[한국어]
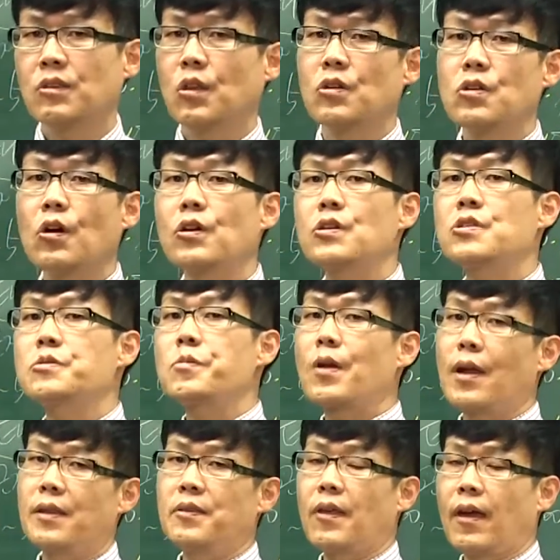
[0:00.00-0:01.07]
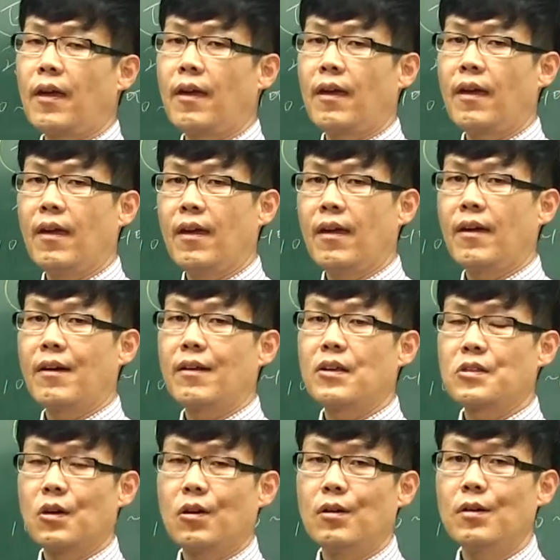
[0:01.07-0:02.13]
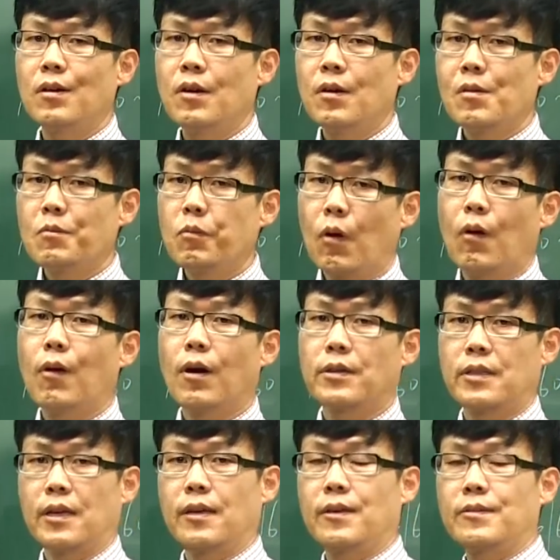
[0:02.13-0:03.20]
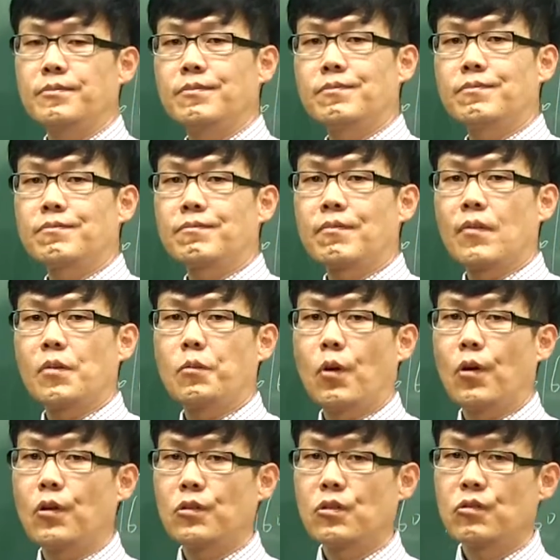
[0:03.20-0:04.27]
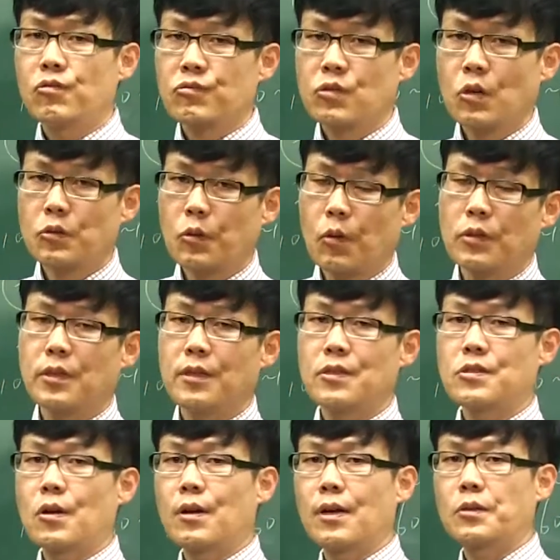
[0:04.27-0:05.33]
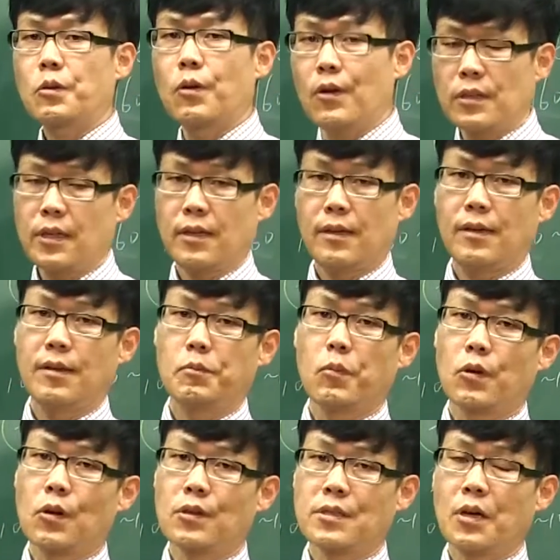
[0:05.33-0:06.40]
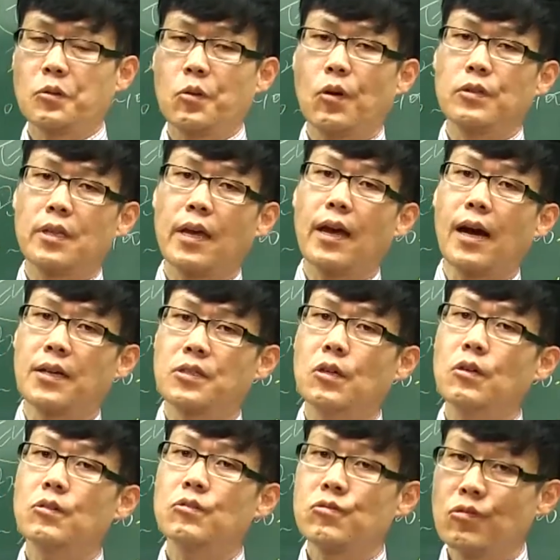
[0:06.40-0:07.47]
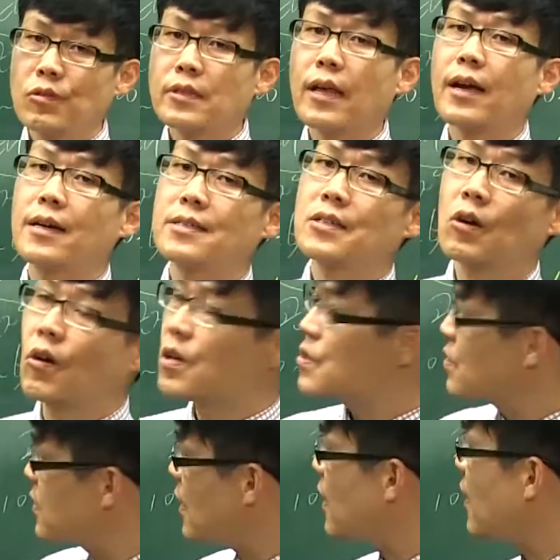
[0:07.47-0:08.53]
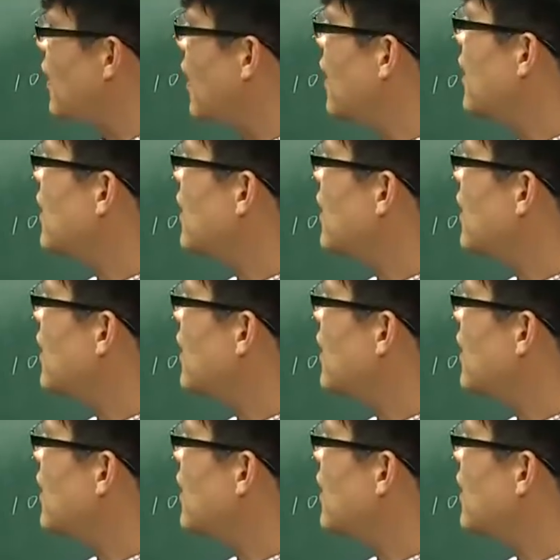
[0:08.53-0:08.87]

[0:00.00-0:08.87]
넌 여기 있으면 안 돼. 그래서 뭐 어디 뭐 충청도 어디 전라도 어디 뭐 경상도 어디에 가서 죽을 때까지 거기서 살아라.